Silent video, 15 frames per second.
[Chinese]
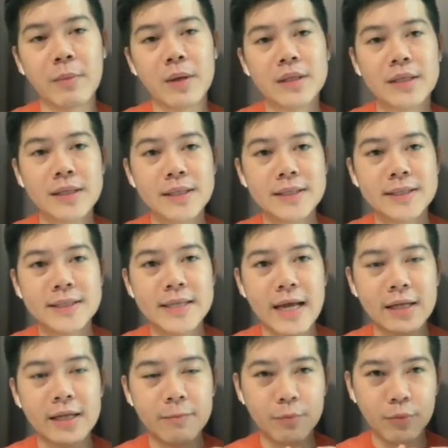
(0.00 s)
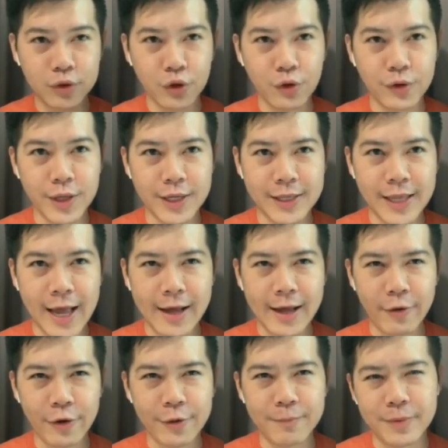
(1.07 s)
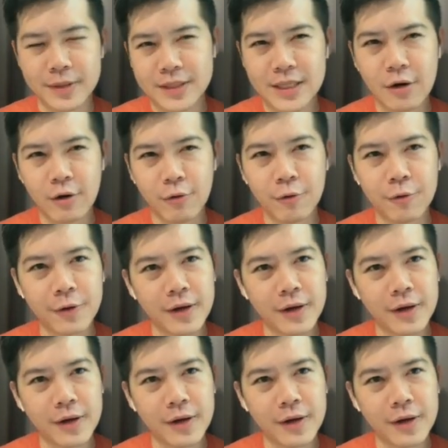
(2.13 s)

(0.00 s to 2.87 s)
那么第三个步骤呢，它会比较